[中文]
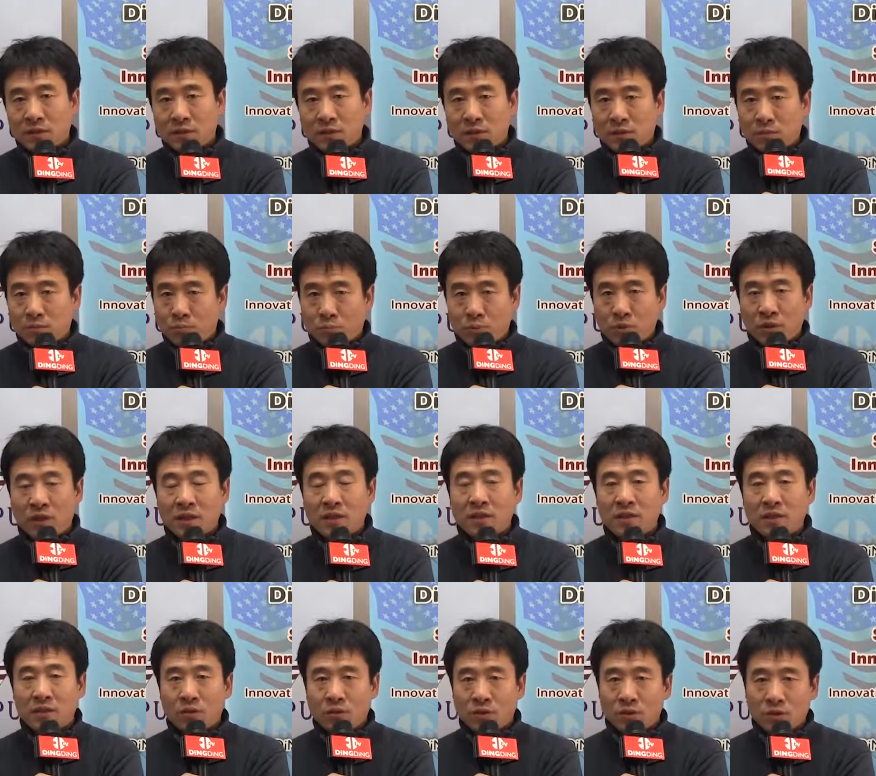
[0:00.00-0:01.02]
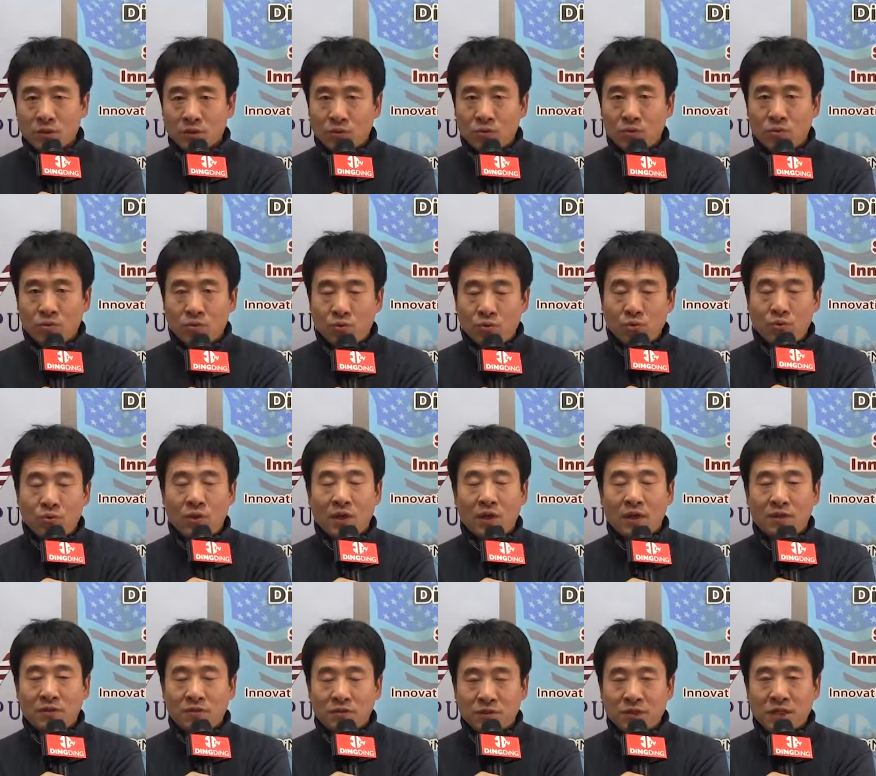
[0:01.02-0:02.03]
不能越
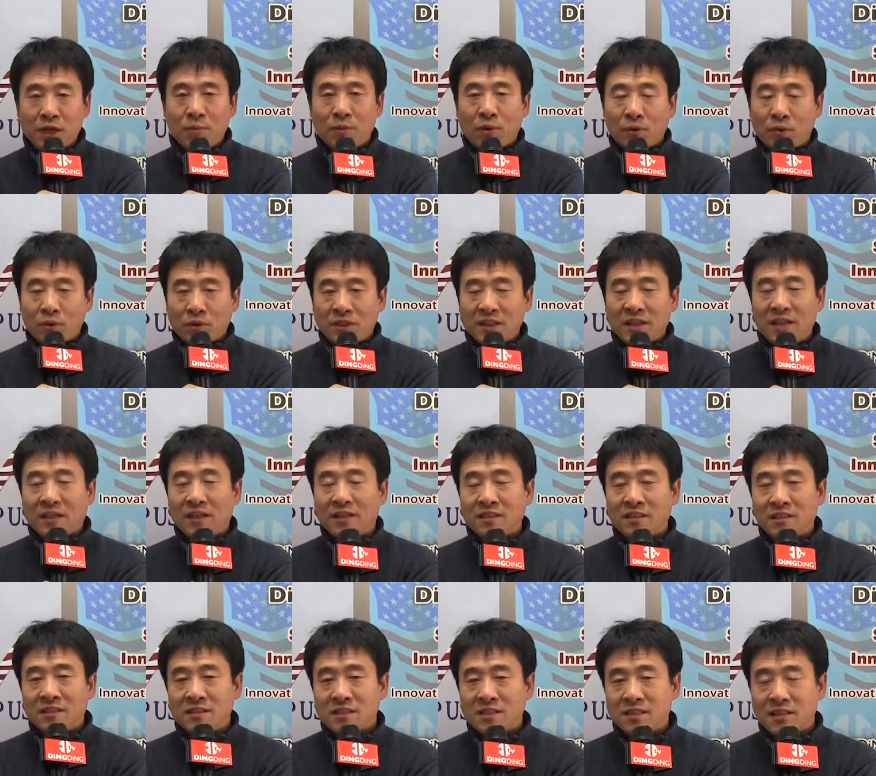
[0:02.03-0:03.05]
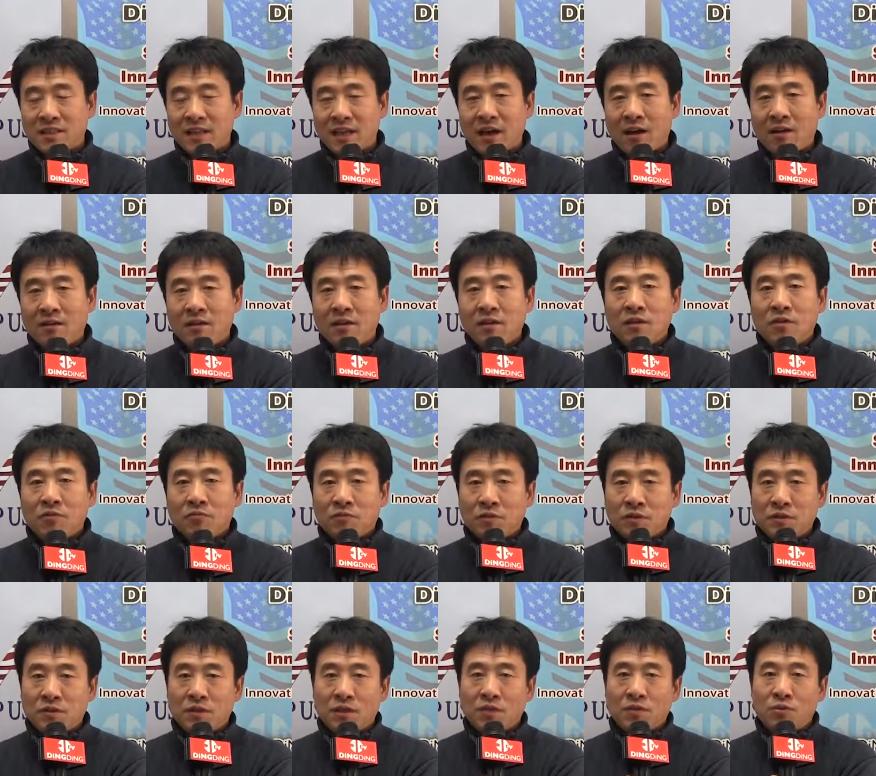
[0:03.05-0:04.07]
就像美国现在政治一样分
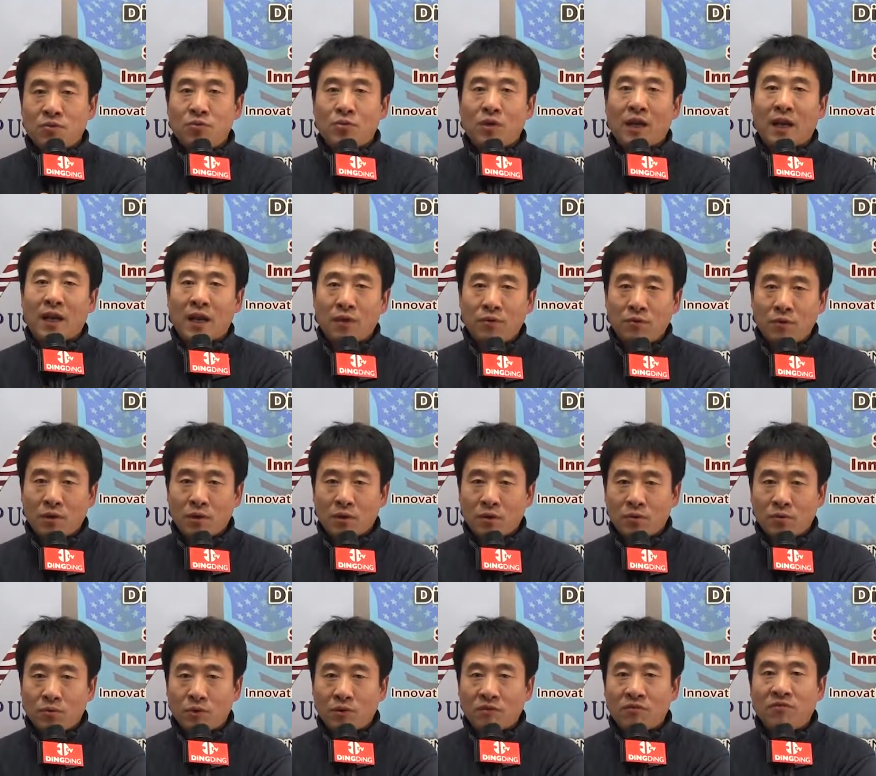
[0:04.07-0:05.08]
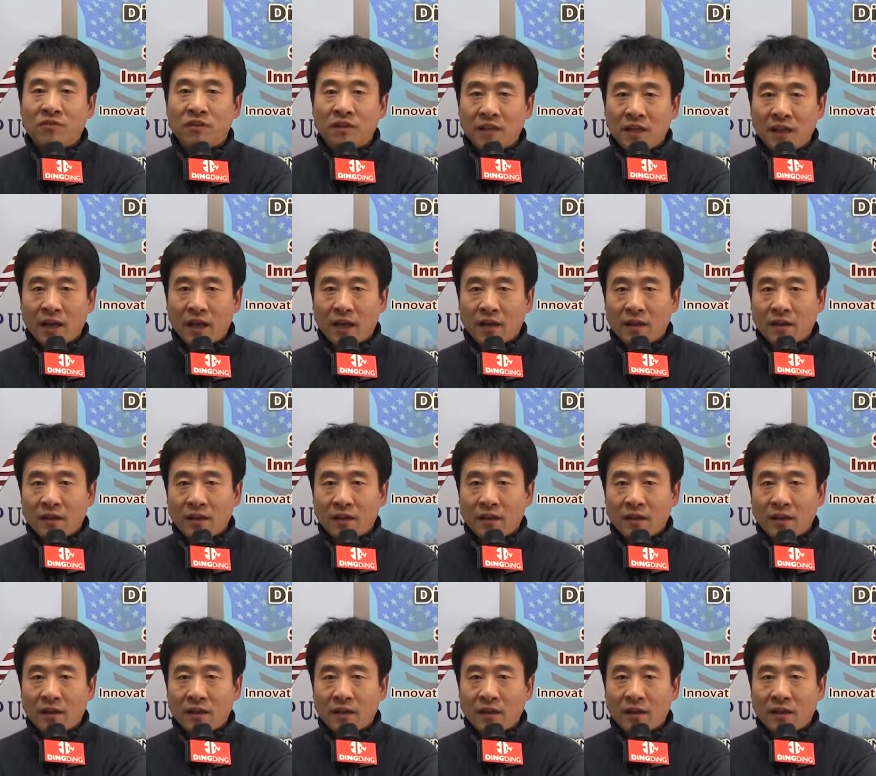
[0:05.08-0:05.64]
成越来越越分裂，